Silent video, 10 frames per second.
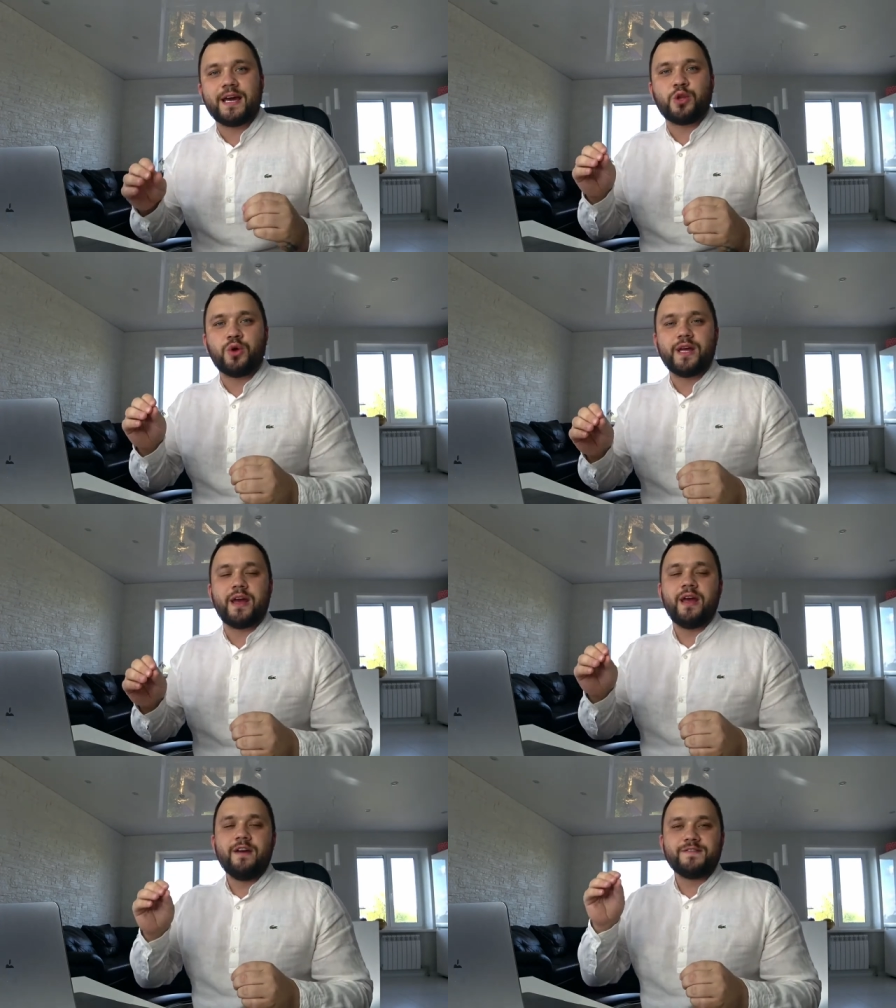
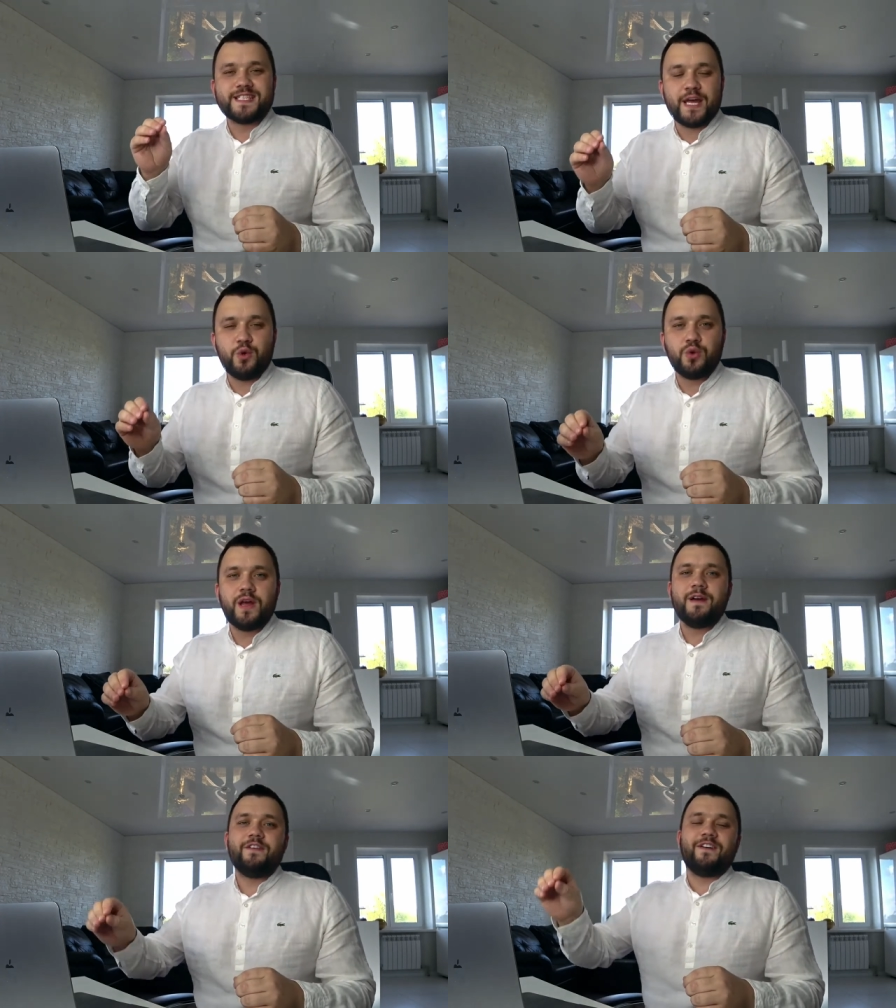которые
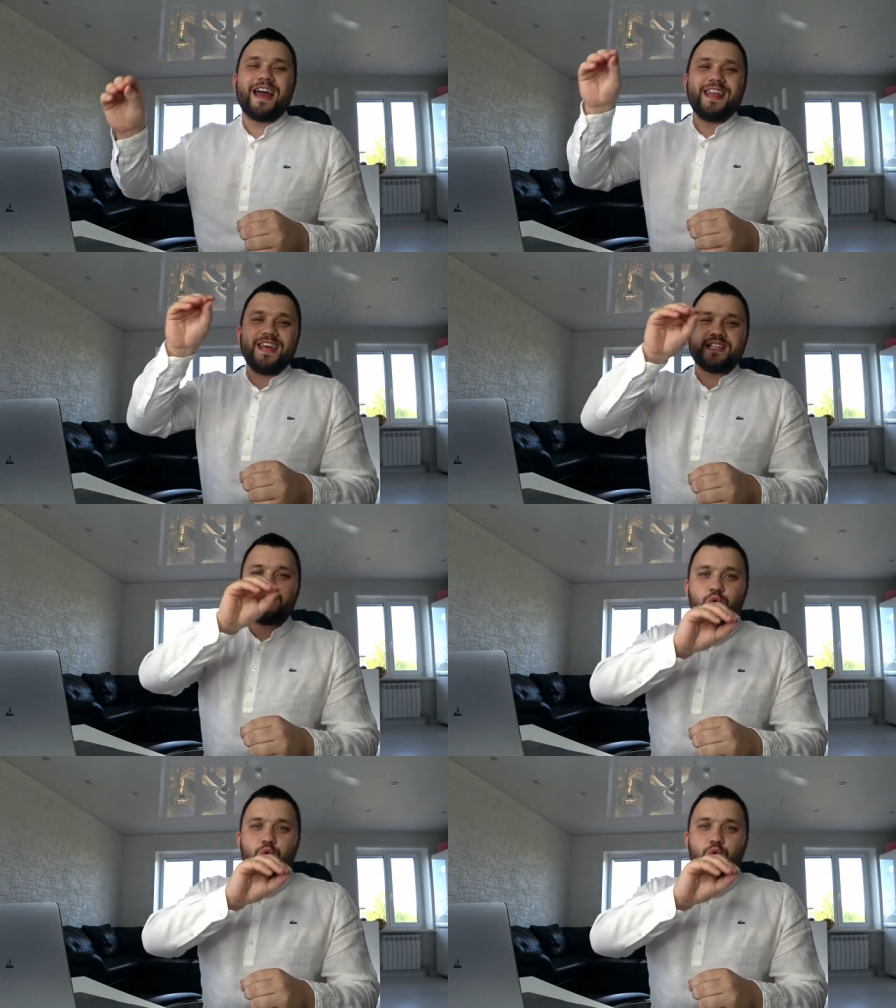встают в конец